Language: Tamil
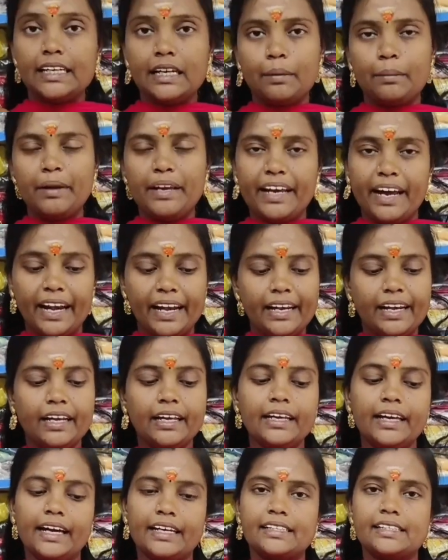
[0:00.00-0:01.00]
டபுள் எல்
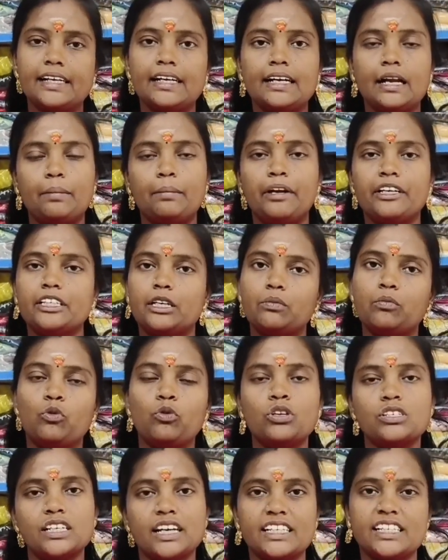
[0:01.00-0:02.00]
எக்ஸ்எல் டபுள் எக்ஸ்எல்
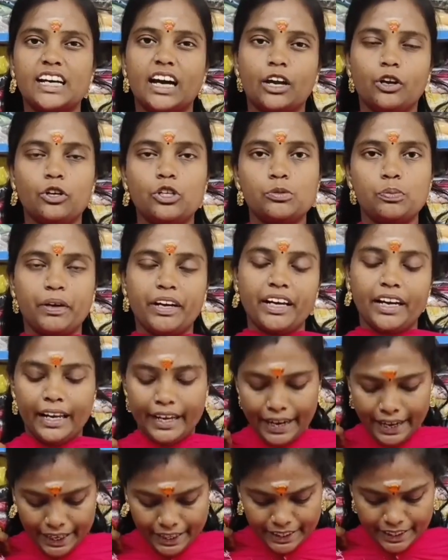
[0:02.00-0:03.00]
மூணு சைஸ்காரங்க யூஸ்
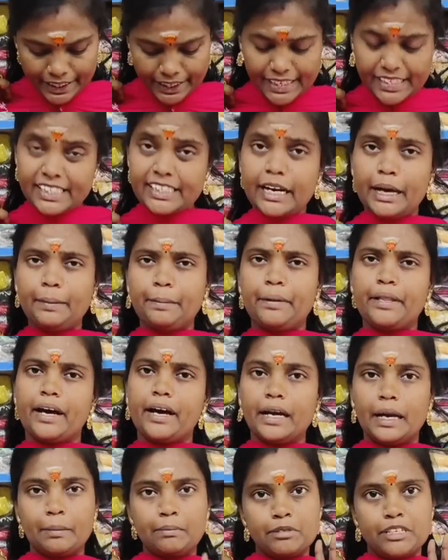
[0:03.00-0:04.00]
பண்ணிக்கலாம் ஏன்னா இது க்ரஷ் டைப்
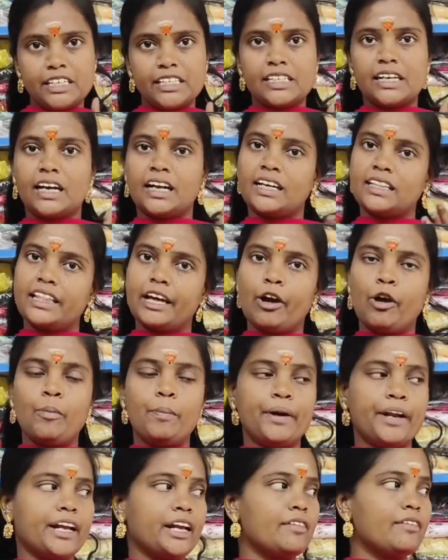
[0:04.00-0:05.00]
தான் எம் சைஸ்காரங்க
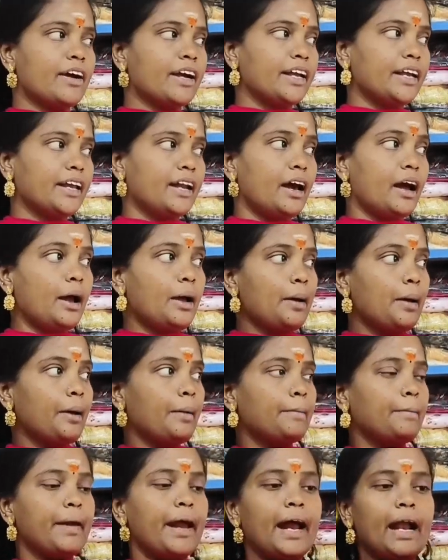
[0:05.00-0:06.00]
தேவைப்படுறீங்க வாங்கிக்கலாம்
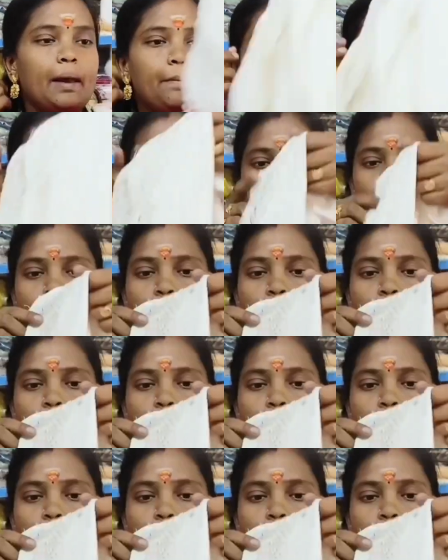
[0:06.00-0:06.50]
மேலே பார்த்தீங்கன்னா